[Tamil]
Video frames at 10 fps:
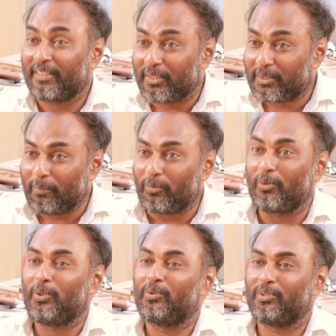திருத்தம்
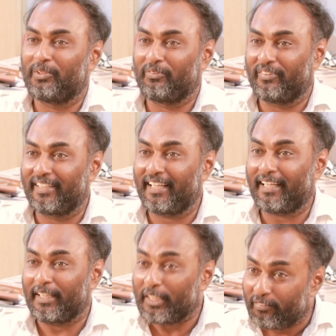கொண்டு வந்ததை விட
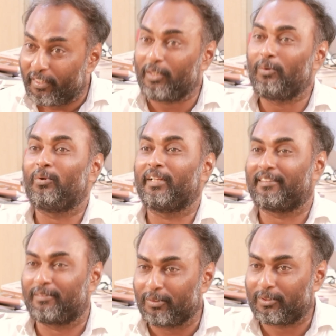இவர்களுடைய
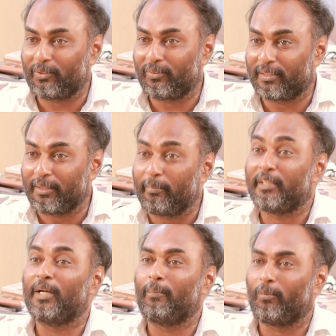திருத்தம் வந்து மிக